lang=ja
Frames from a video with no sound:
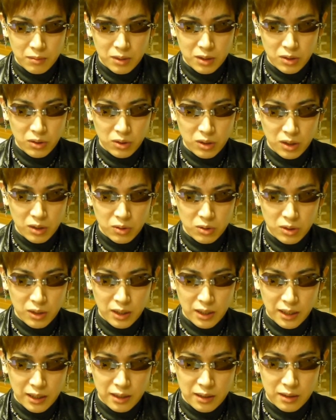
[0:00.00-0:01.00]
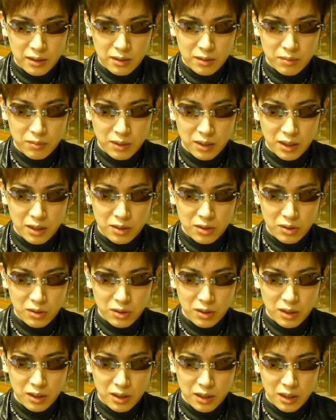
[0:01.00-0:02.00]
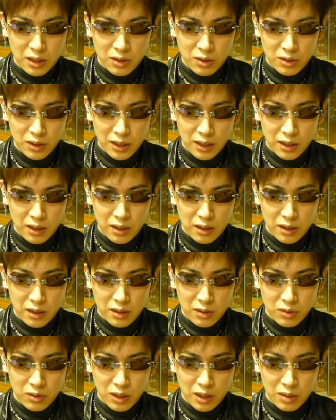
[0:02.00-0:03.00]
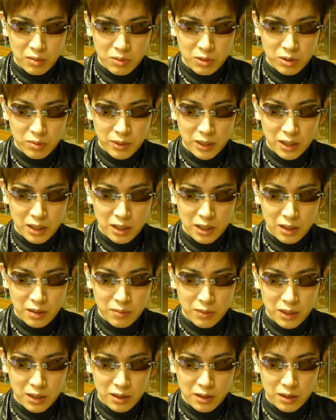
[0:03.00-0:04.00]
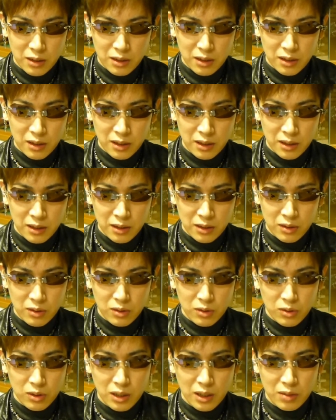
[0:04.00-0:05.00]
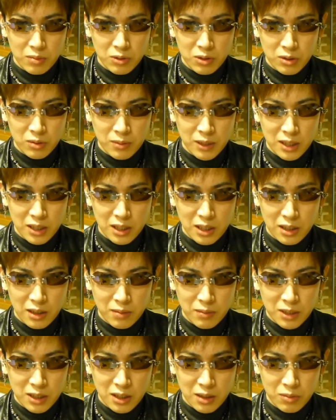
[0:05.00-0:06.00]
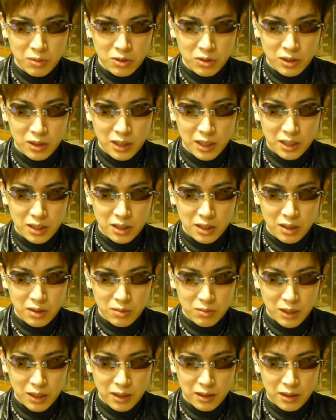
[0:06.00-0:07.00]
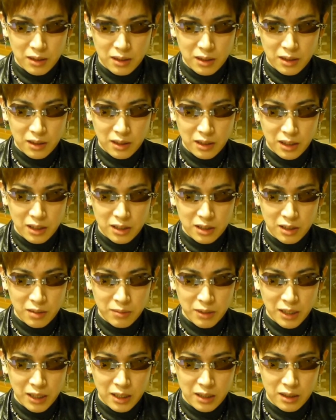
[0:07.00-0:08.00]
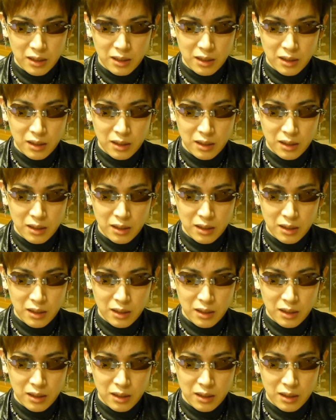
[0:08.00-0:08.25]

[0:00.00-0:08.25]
まあ、そういったことから、まあ、原則金営堂で、えー、お買い求めいただきま、えー、お買い求めいただきましたものに対してのみ、えー、カスタムや、